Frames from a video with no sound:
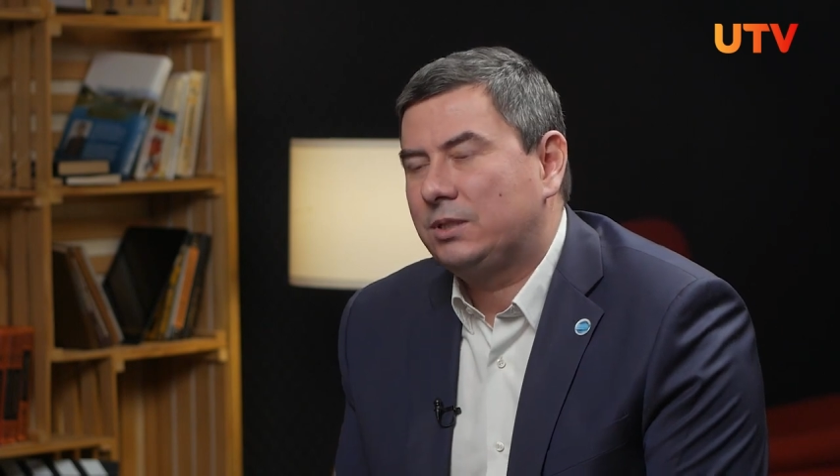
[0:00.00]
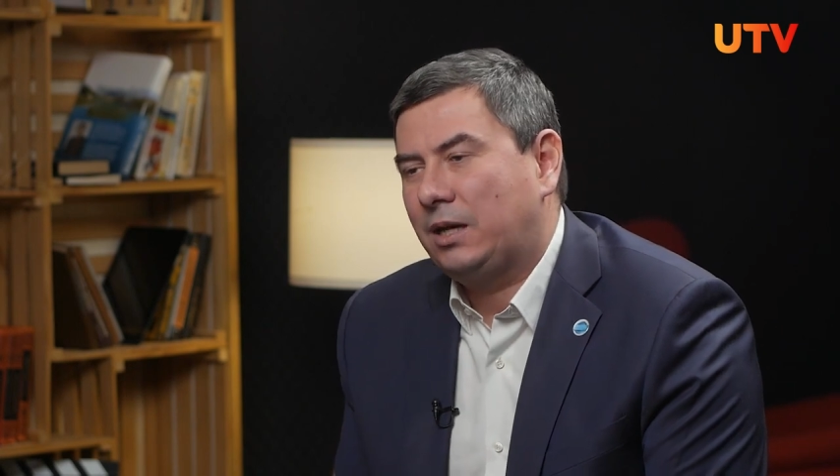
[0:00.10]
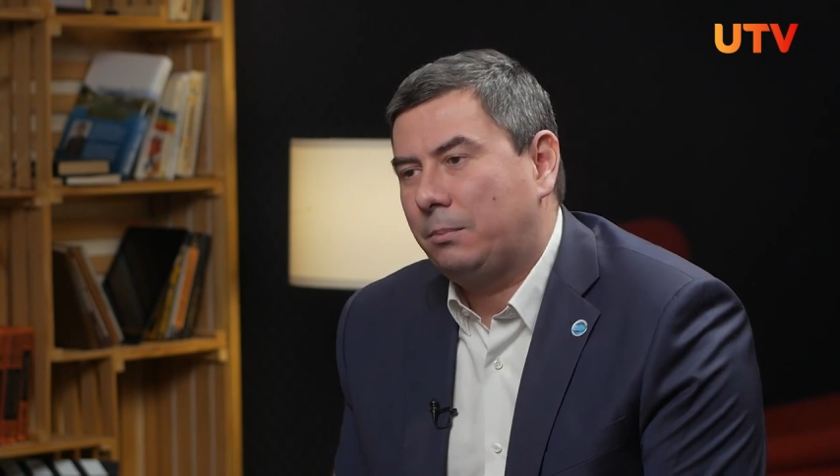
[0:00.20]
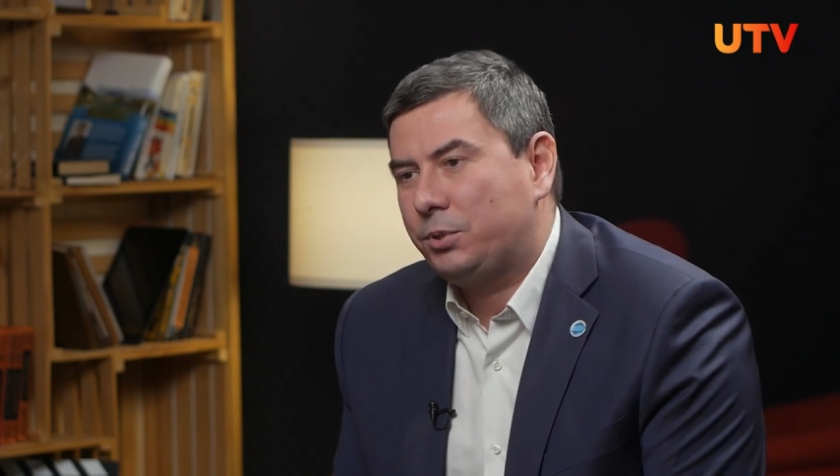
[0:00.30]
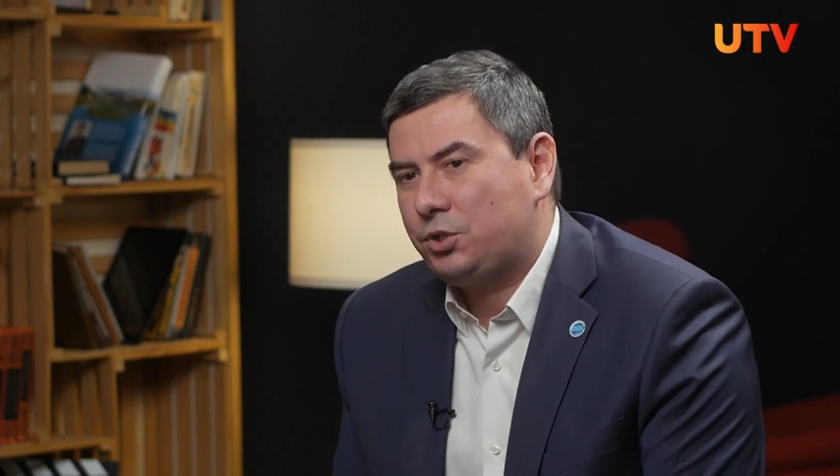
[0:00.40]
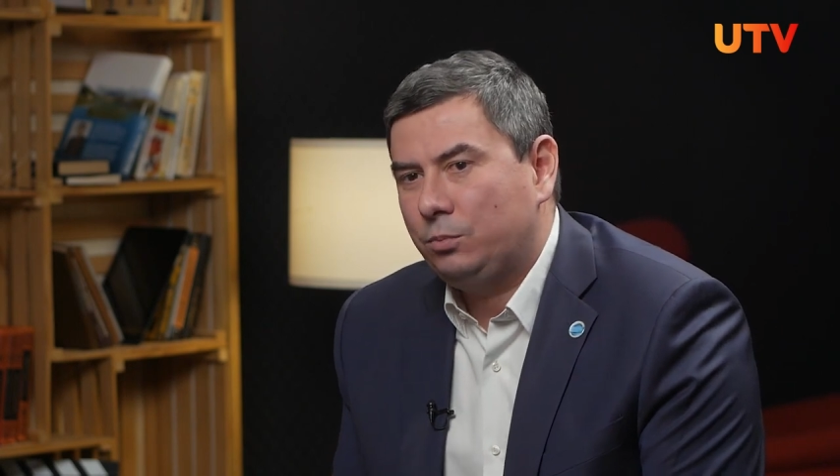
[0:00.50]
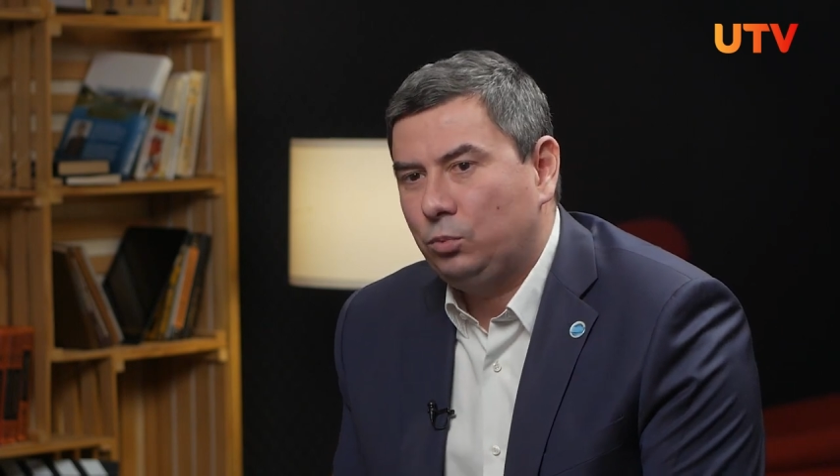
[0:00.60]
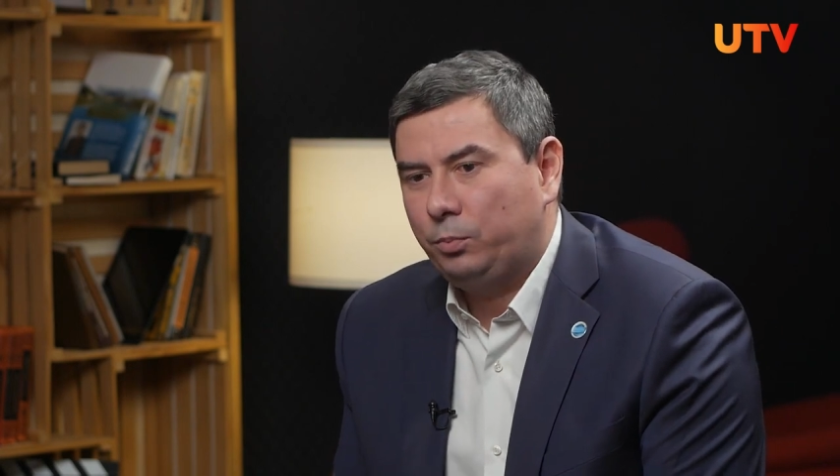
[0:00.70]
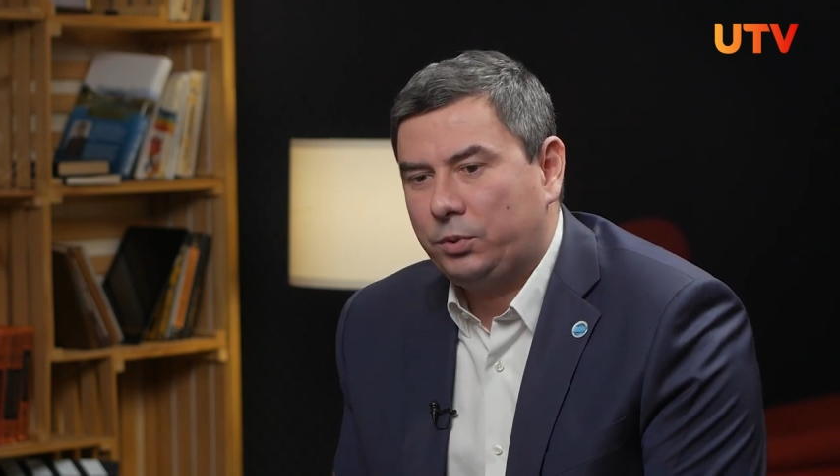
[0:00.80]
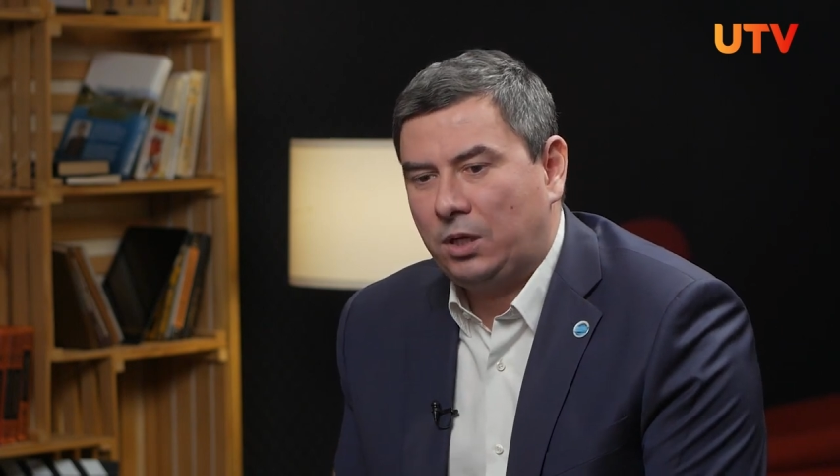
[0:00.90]
Да,
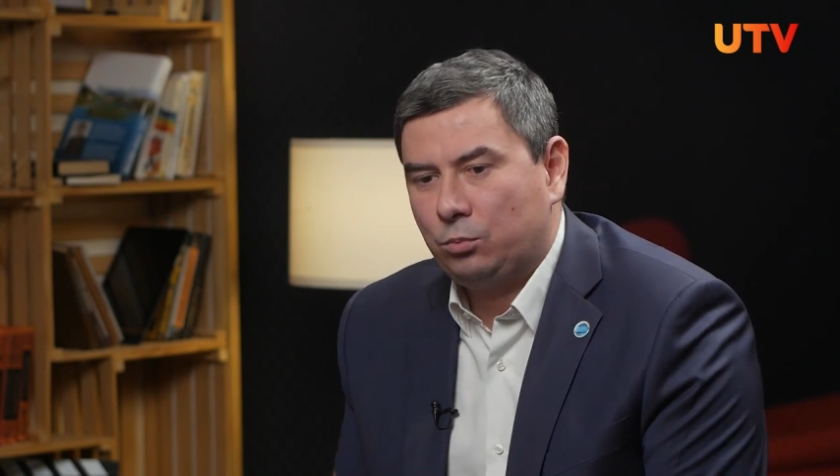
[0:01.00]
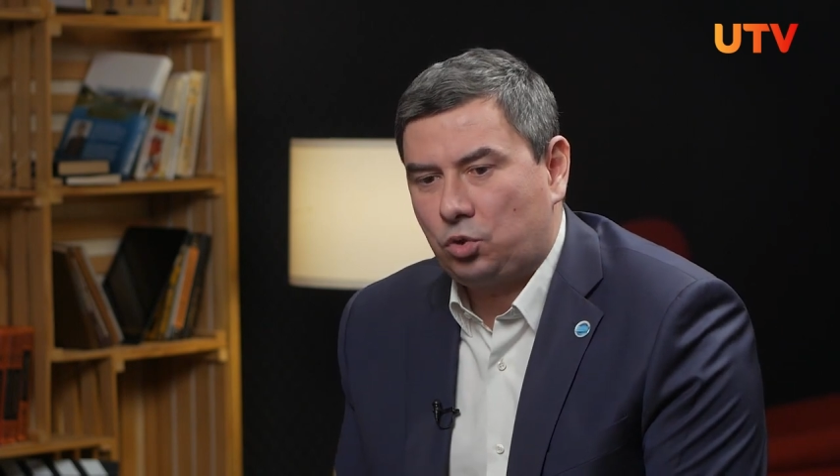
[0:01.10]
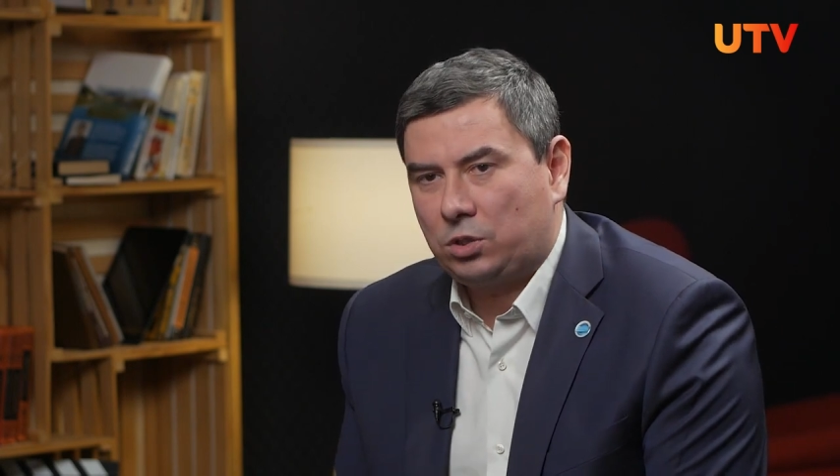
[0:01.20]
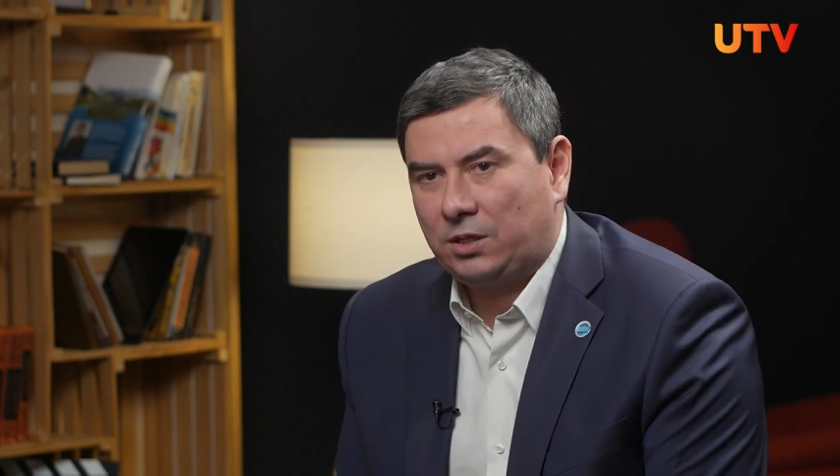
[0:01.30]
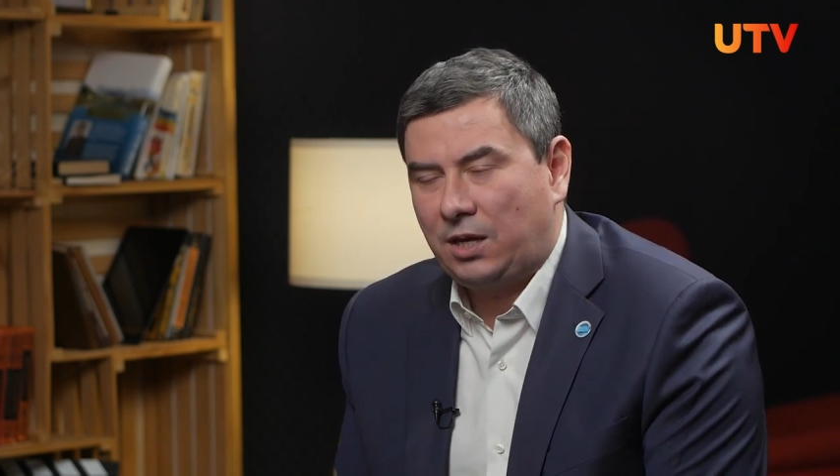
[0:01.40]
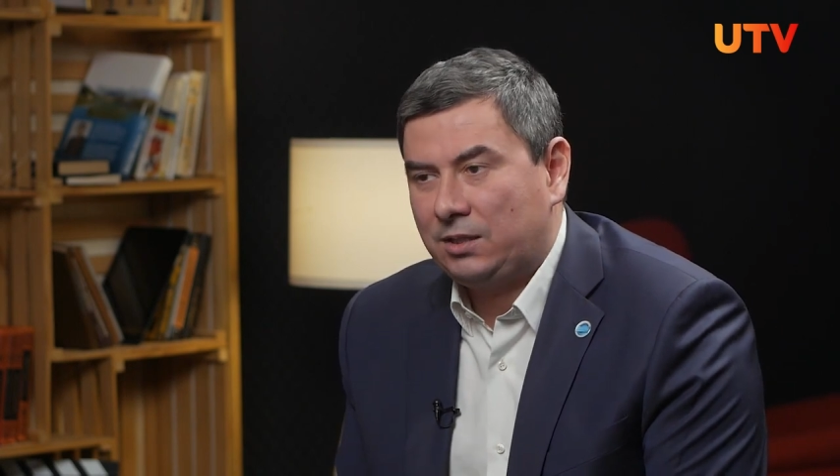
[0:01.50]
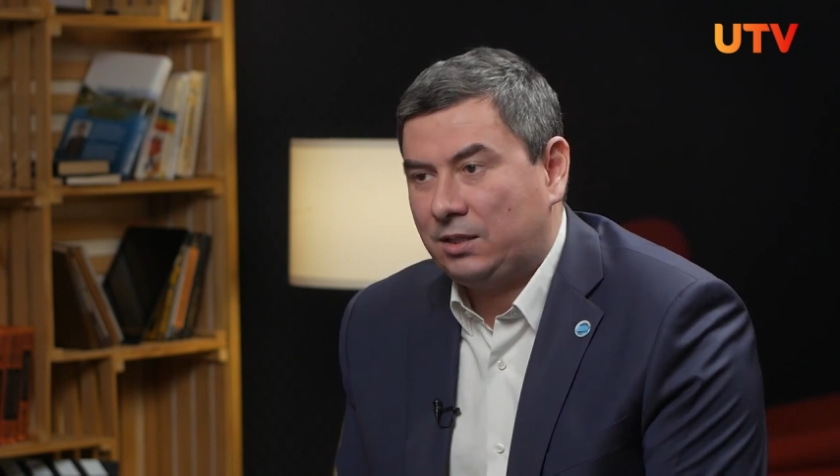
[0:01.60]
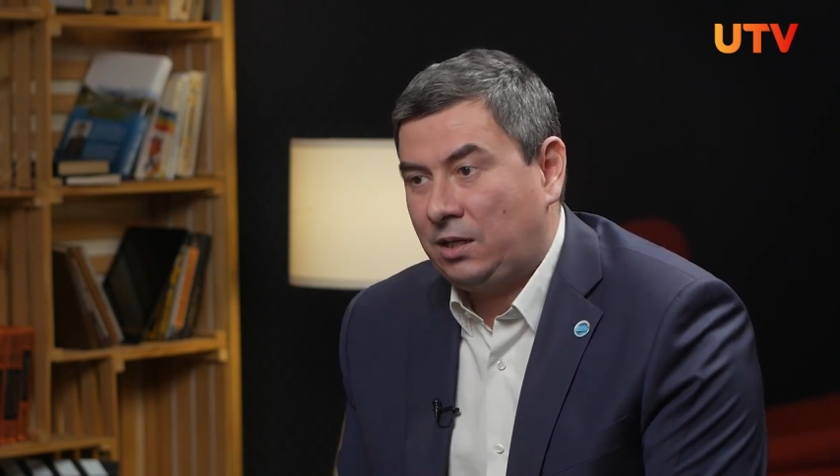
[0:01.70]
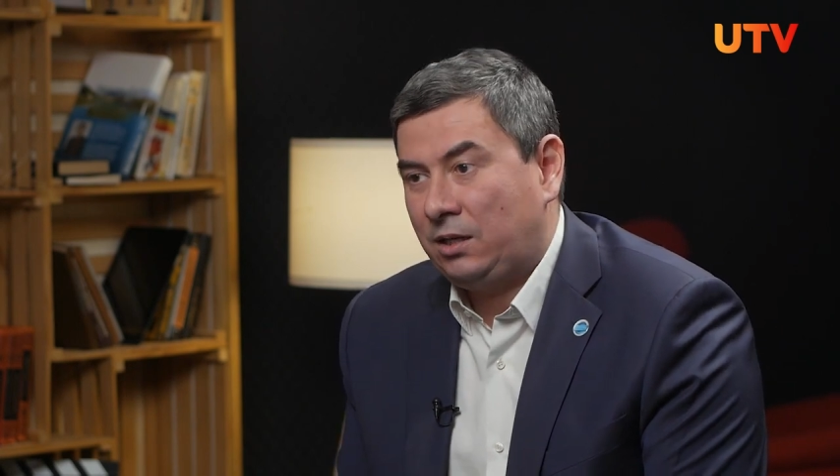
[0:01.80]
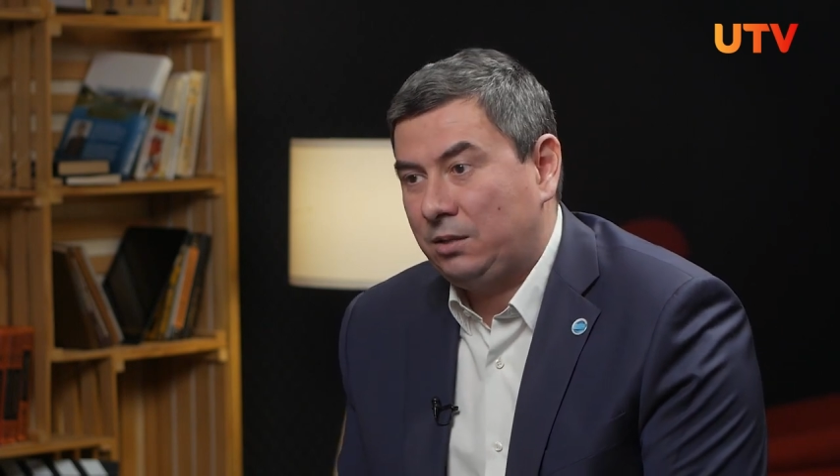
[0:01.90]
почему? Потому что
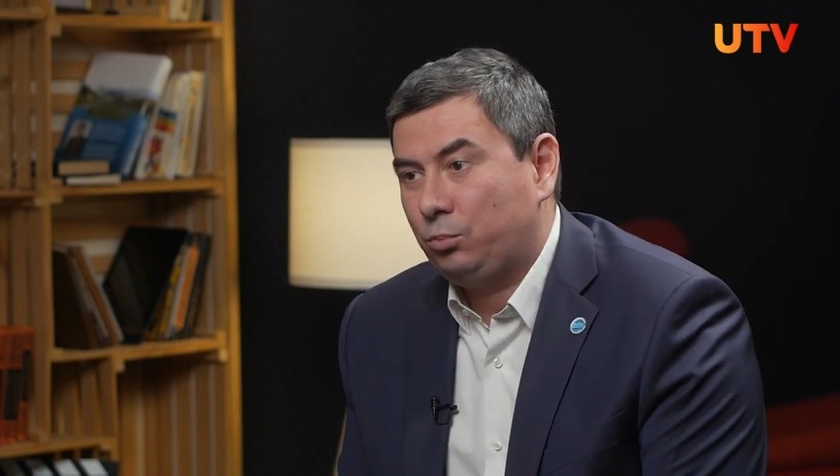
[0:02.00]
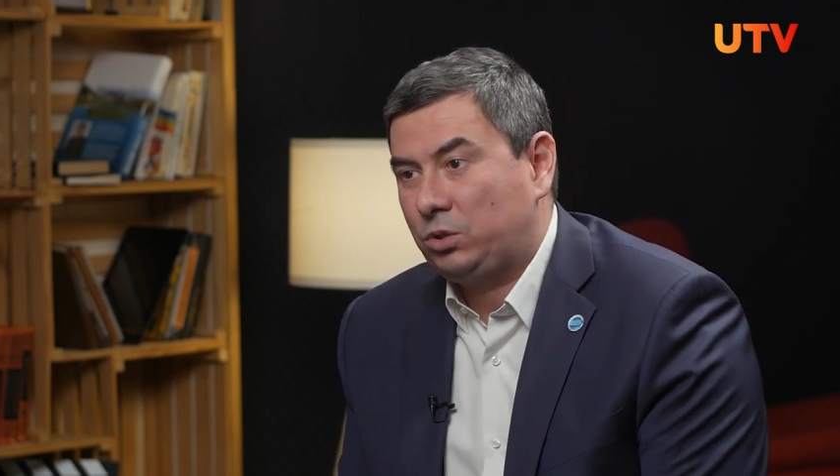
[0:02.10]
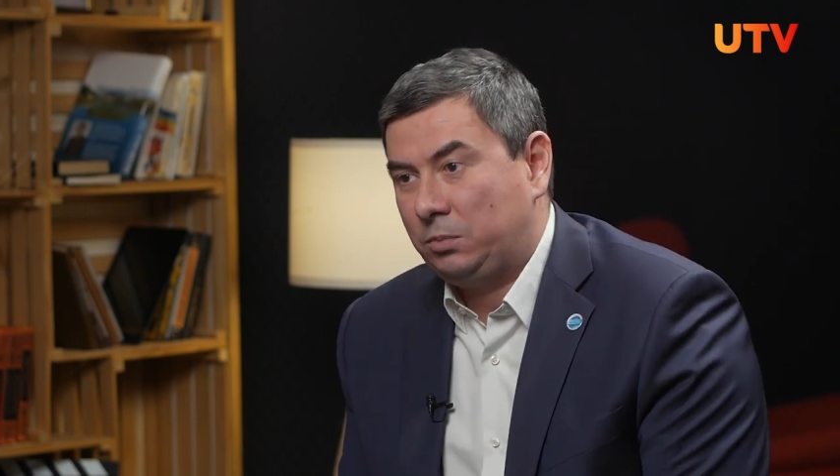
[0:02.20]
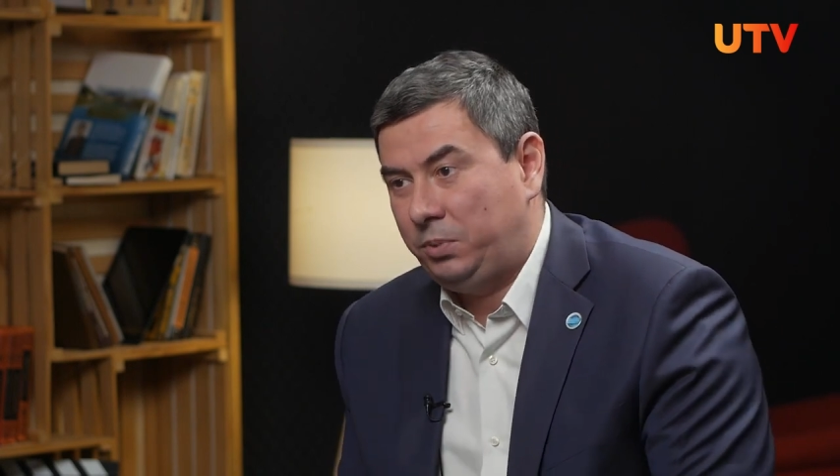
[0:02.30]
когда троллейбусы